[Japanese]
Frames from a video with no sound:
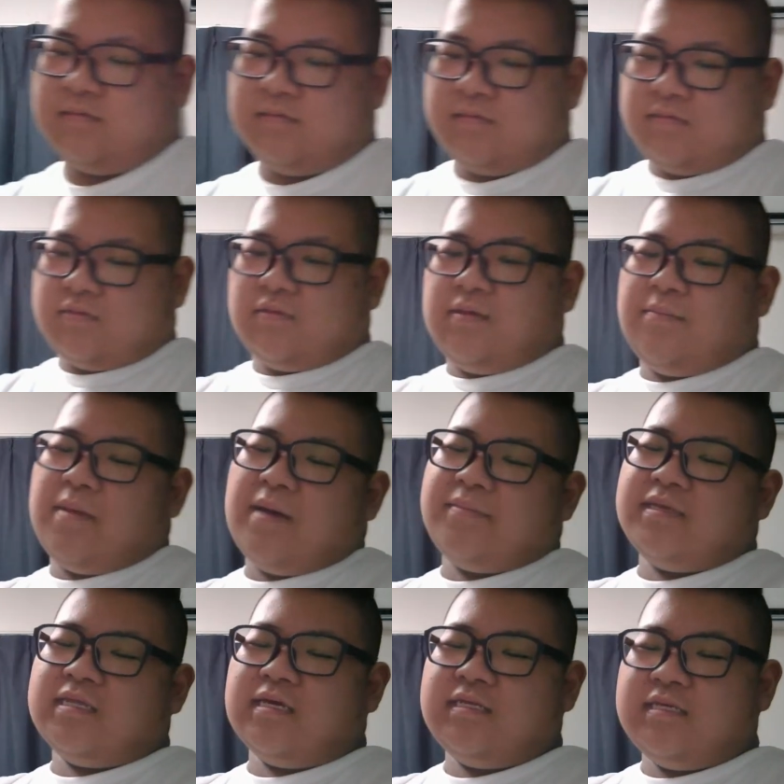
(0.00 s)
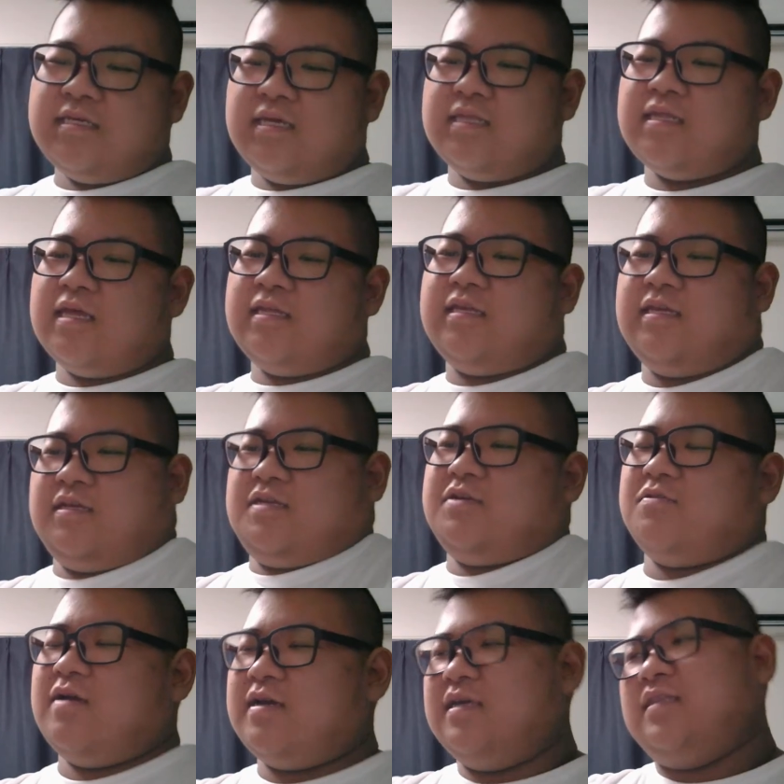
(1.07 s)
そんなまめな人間なんている
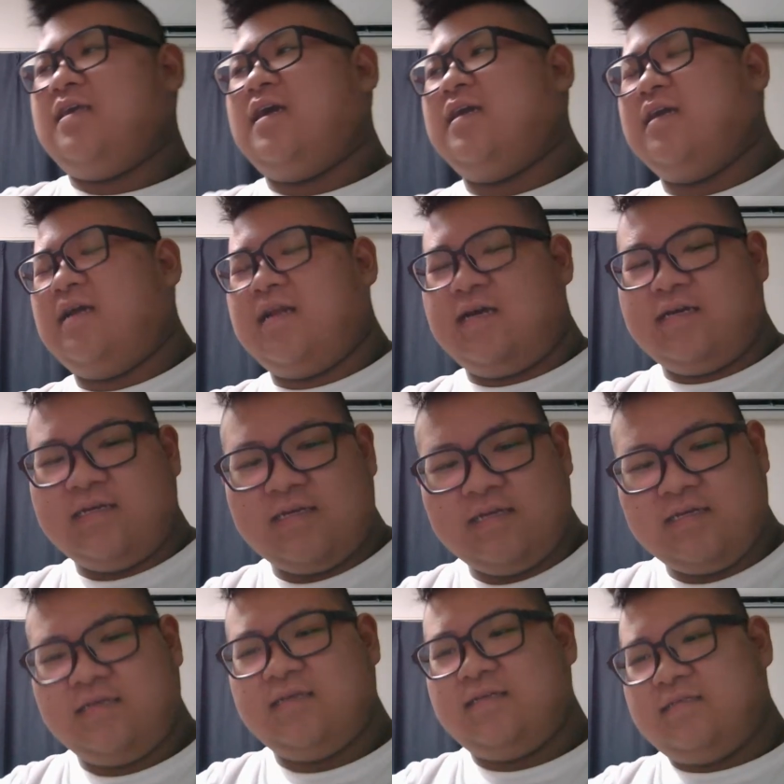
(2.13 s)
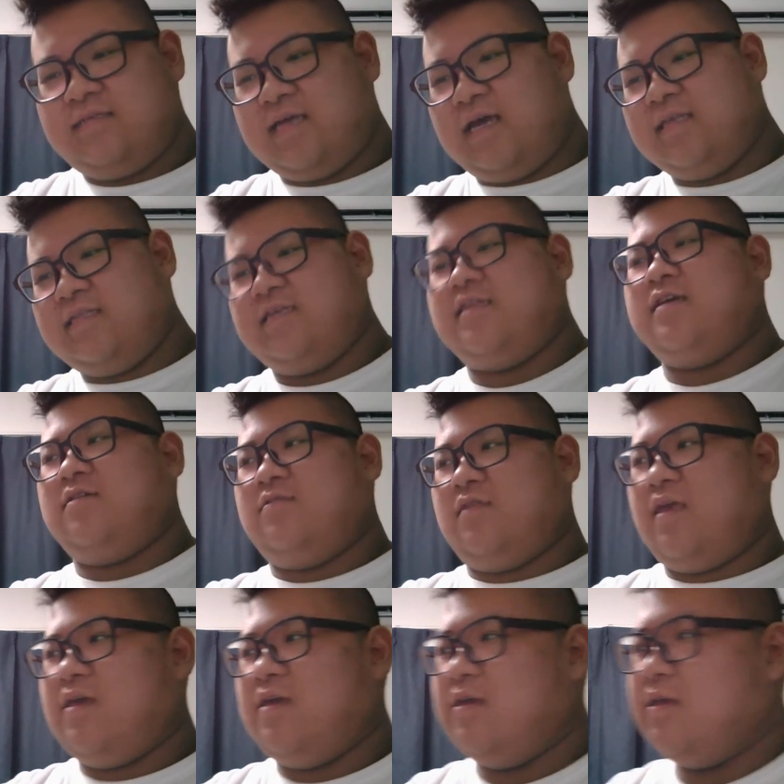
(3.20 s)
わけないから。最低だけどね。
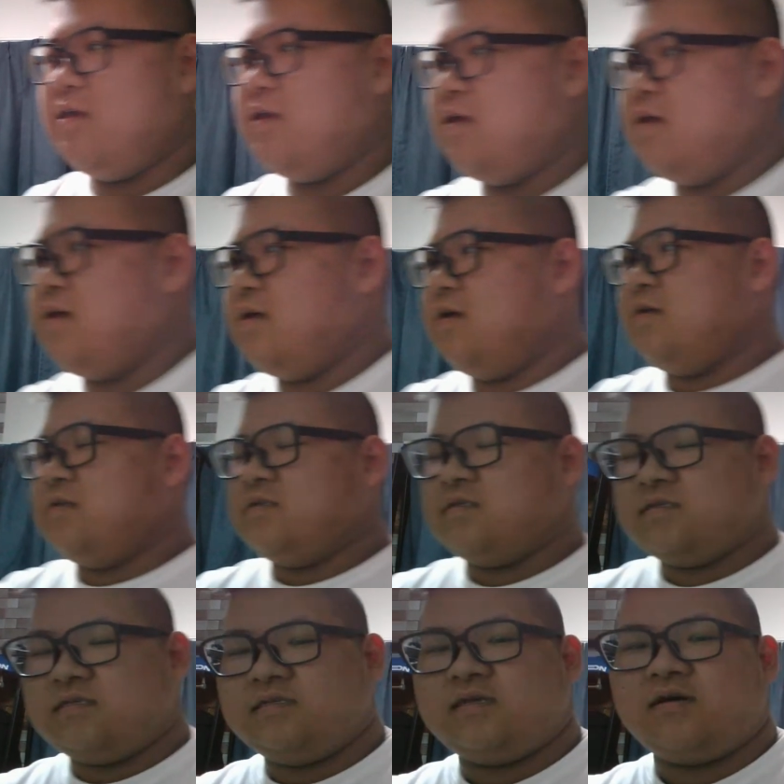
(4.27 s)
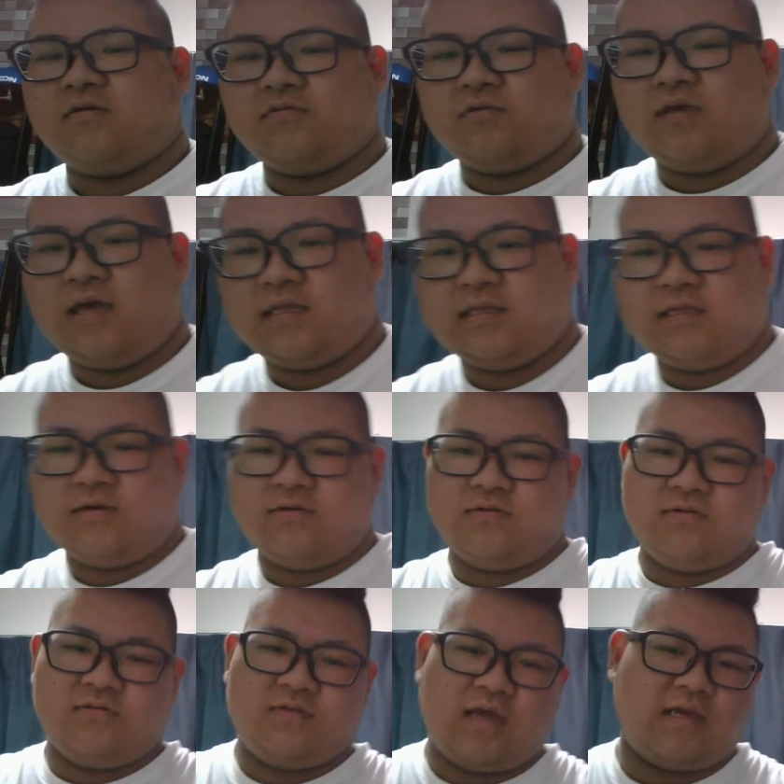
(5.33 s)
好きなことやって
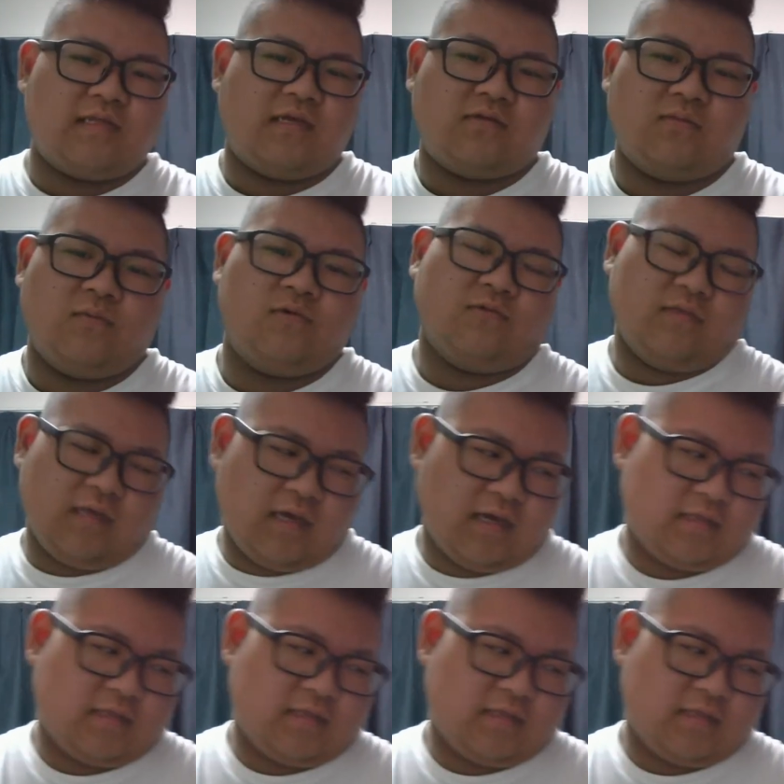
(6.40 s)
るだけだと思うんだよ、あ